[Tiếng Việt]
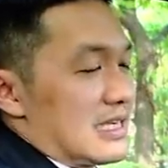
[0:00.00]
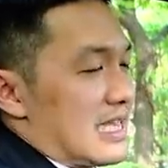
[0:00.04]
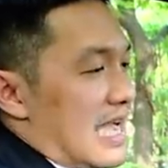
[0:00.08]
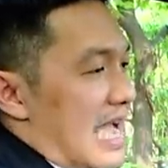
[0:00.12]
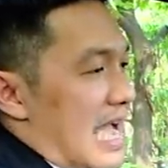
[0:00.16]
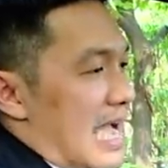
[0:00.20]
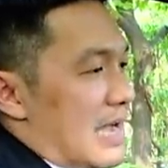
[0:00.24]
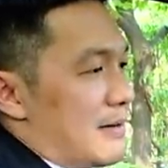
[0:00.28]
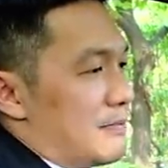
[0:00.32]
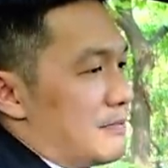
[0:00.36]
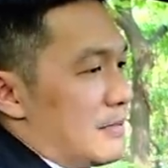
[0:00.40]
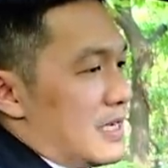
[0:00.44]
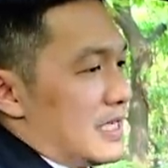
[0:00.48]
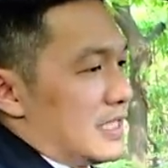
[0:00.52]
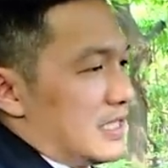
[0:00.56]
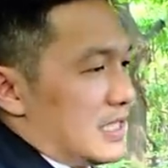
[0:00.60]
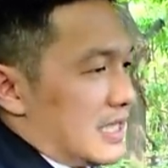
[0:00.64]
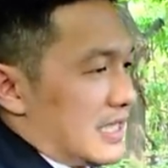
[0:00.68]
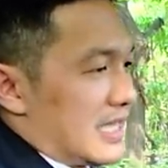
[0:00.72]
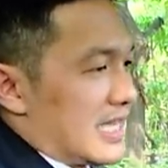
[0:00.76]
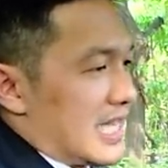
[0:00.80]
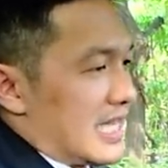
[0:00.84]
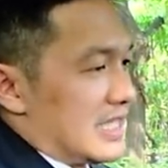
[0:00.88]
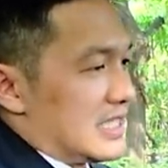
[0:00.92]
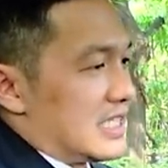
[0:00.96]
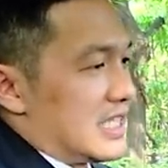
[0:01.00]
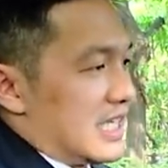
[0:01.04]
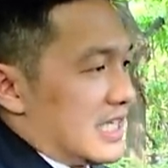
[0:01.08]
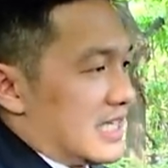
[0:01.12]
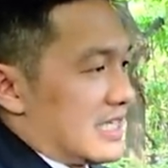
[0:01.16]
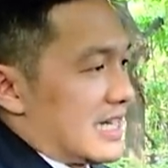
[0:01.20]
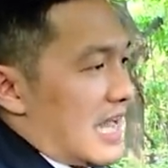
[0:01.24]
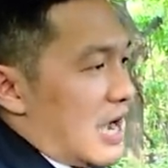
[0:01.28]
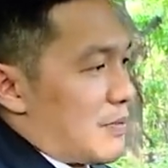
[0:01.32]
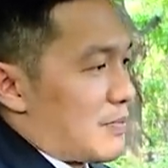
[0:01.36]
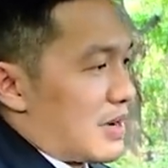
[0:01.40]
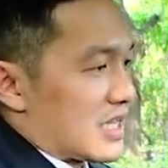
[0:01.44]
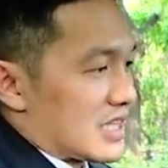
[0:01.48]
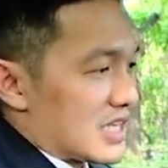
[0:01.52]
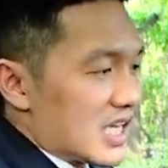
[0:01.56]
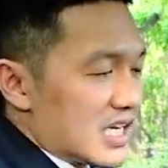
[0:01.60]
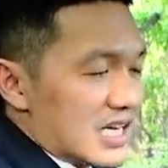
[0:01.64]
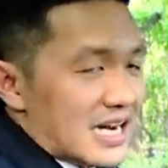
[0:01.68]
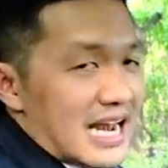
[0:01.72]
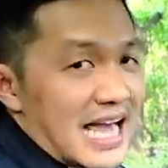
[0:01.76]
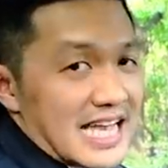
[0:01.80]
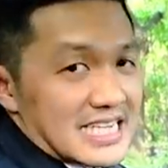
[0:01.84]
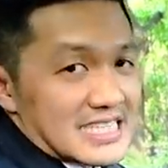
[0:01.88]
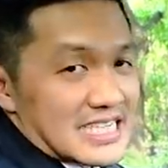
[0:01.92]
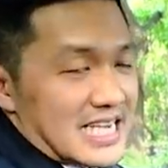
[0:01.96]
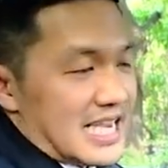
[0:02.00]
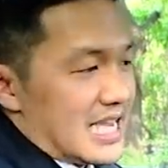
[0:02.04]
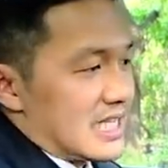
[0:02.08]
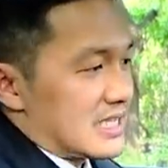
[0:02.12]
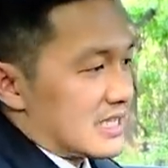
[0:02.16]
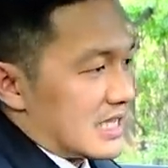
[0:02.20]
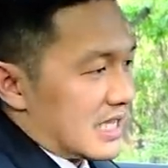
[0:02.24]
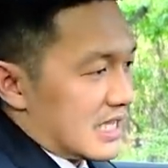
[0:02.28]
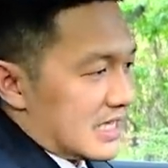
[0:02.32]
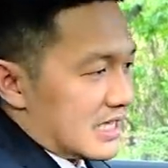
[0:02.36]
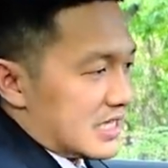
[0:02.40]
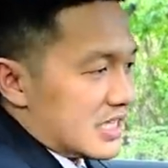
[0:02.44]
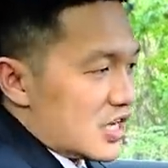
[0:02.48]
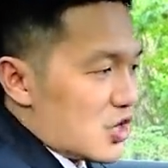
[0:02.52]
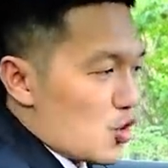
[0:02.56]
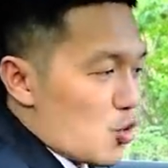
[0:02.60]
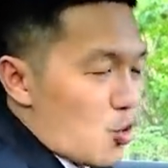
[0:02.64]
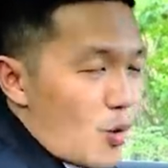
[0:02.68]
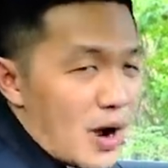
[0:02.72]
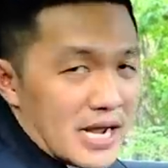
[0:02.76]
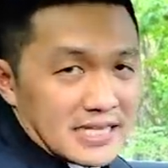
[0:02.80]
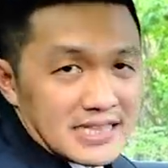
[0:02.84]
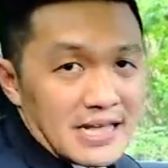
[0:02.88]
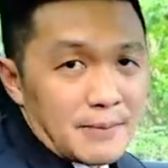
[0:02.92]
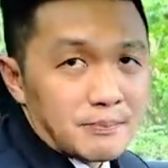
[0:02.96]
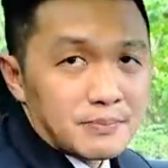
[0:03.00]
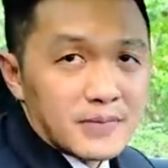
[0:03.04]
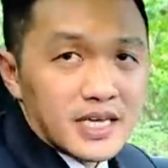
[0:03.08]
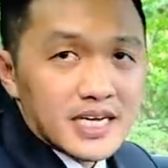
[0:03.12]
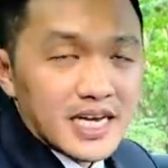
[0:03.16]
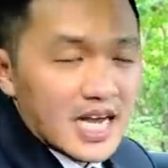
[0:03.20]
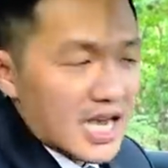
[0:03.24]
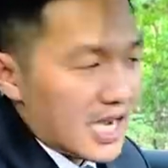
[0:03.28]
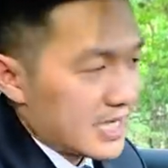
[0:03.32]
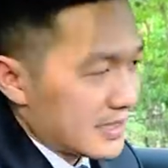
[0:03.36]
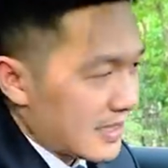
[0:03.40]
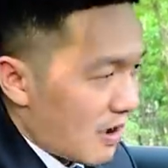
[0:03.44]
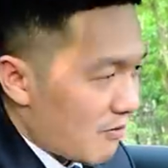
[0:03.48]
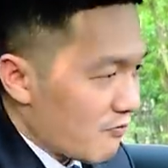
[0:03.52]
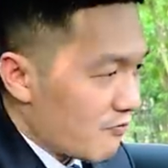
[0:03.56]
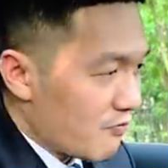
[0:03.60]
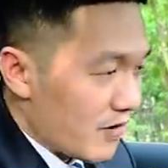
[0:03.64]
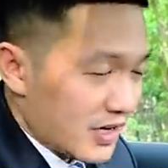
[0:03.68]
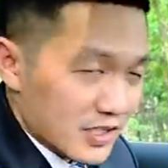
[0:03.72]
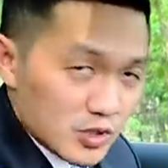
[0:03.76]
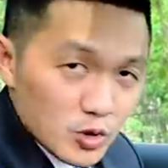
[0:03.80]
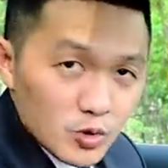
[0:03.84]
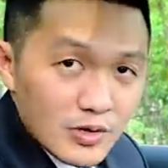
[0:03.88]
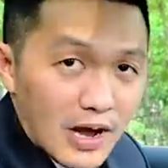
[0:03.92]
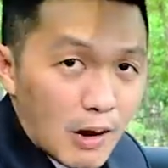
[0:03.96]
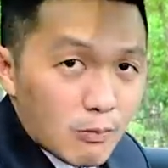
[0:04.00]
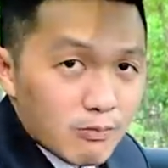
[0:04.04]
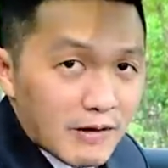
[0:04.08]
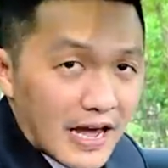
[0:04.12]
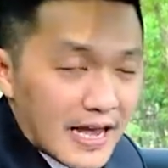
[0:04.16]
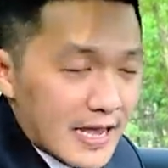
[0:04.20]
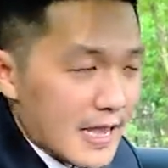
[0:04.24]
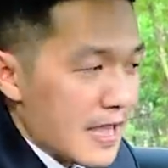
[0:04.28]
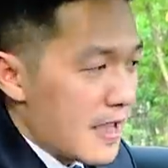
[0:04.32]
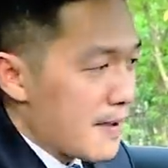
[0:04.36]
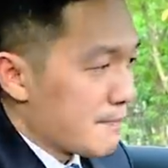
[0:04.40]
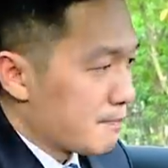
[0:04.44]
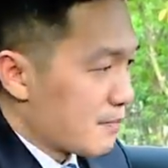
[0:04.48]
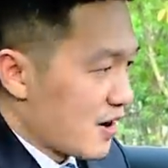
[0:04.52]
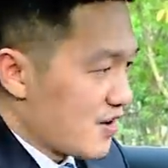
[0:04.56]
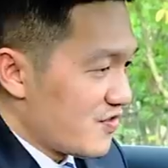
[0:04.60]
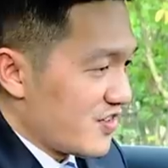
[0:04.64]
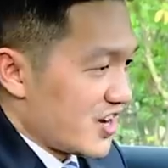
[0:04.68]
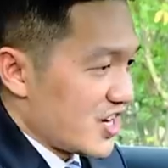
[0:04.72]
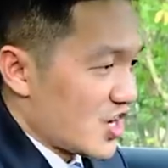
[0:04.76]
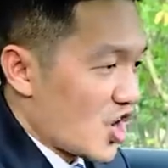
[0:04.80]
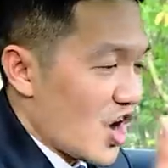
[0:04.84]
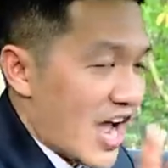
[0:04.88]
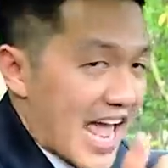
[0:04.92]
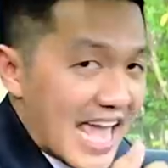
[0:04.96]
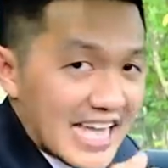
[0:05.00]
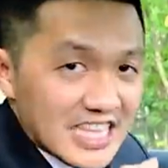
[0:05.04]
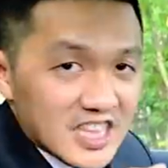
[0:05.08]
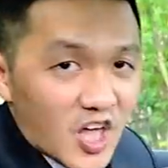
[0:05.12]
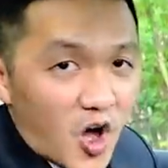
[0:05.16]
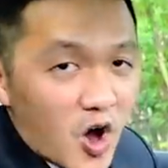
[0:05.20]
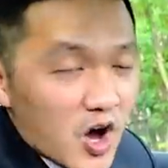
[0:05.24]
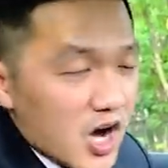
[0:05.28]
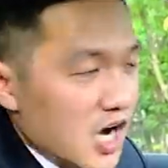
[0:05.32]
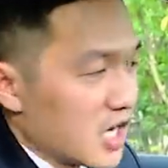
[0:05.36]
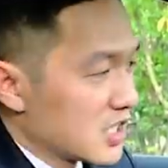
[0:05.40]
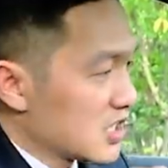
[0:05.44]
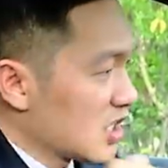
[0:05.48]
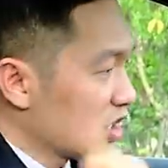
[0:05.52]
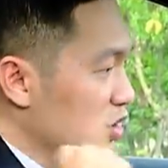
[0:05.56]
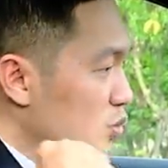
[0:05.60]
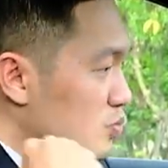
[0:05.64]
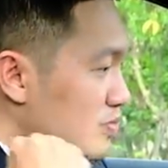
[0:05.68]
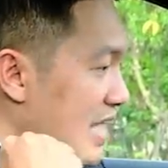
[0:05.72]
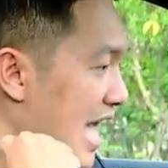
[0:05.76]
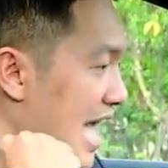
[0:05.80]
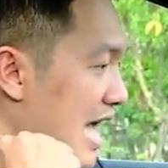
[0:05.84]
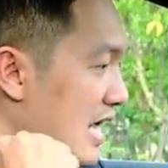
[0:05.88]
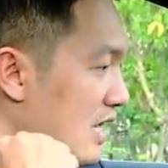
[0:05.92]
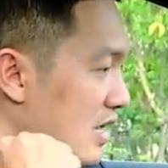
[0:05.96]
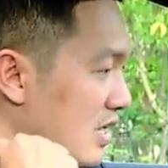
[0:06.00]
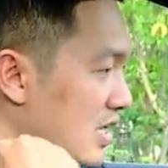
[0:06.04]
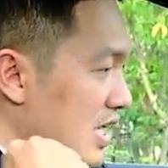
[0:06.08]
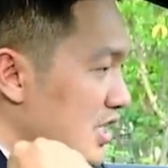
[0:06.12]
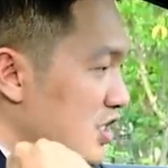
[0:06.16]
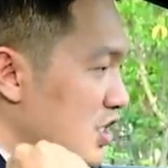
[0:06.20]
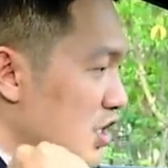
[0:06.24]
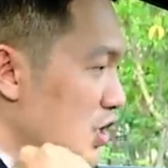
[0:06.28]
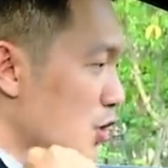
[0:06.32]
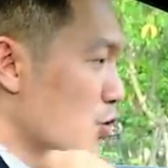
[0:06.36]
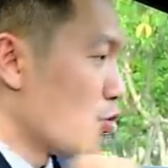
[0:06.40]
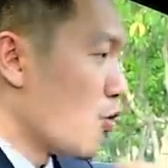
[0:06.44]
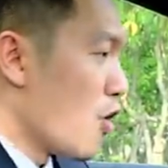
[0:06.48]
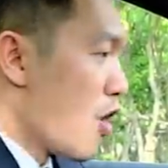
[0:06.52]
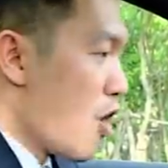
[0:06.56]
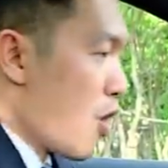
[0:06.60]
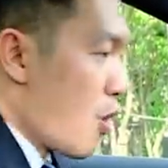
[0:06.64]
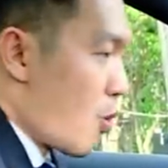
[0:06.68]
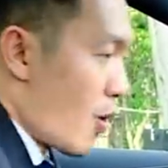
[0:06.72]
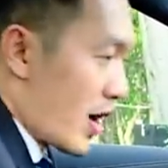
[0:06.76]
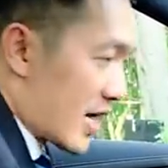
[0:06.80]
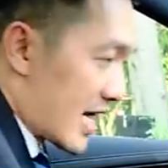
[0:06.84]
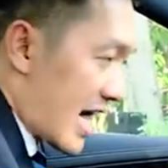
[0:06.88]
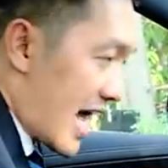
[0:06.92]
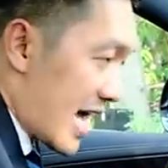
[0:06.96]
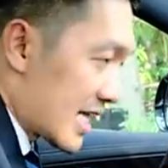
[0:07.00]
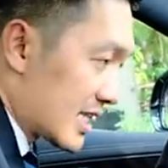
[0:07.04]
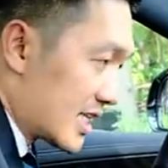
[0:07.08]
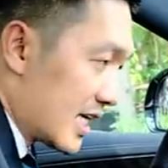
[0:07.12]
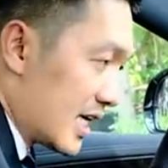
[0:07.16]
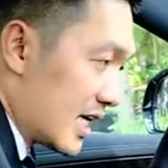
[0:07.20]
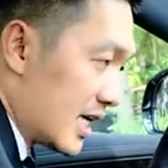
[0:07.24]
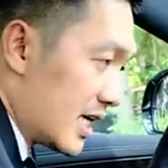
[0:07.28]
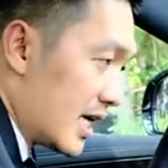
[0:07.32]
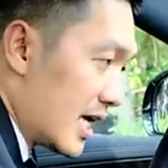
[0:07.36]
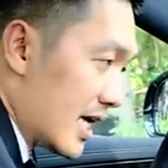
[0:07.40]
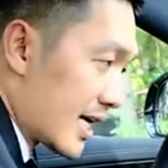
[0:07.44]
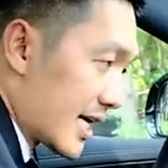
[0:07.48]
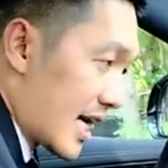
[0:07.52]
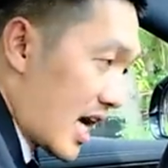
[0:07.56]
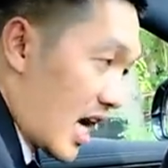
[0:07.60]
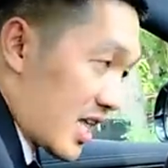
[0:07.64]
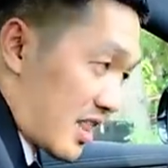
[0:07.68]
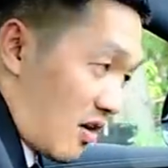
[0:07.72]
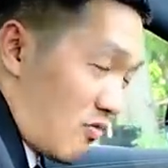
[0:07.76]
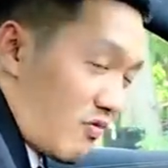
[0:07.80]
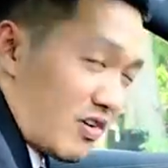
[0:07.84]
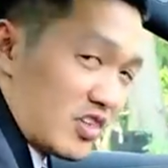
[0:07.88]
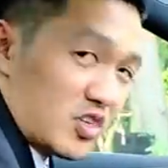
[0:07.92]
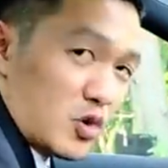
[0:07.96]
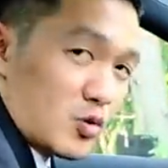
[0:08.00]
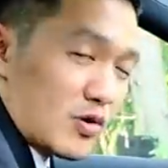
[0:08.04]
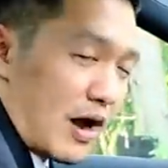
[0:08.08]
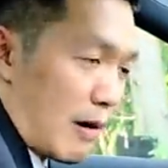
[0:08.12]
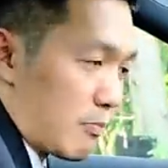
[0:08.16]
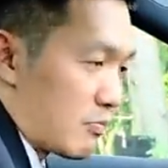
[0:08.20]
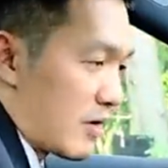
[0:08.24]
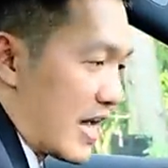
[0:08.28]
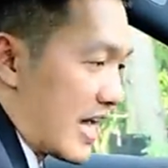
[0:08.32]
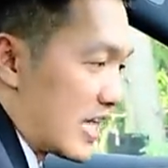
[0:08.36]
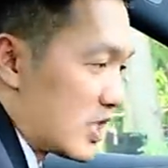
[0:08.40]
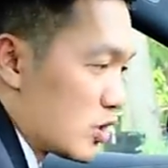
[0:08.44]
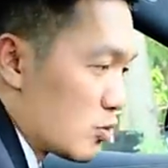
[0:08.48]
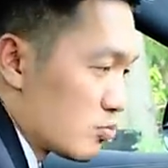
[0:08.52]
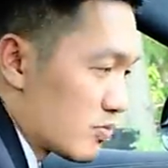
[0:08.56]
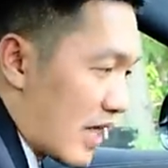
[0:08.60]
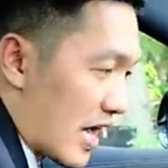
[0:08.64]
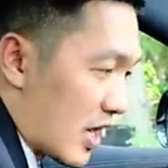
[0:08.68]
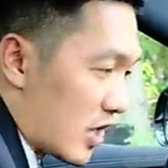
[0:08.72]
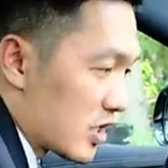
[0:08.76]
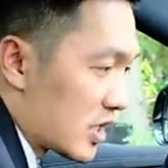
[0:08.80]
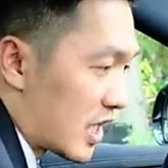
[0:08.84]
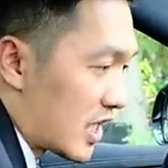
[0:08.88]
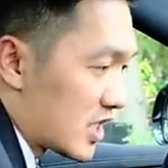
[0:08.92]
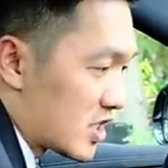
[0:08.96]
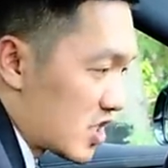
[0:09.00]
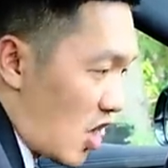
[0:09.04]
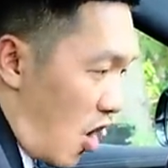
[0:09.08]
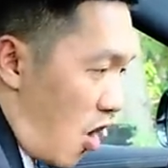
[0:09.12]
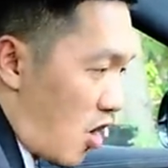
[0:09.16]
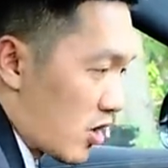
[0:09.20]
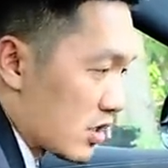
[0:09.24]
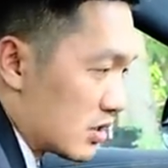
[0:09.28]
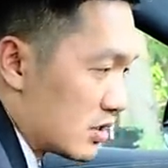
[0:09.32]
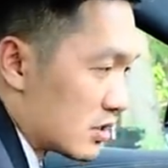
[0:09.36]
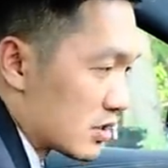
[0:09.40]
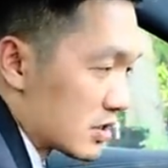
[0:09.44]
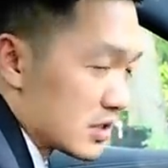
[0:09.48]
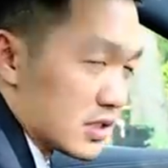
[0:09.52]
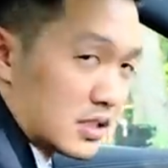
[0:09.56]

cả những cái anh chị nào mà thích lái xe thì đều quan tâm tới cái hệ thống phanh chủ động này bởi vì nó an toàn hơn cho chúng ta rất là nhiều ngoài ra thì cái hệ thống phanh chủ động này chúng ta có thể chọn được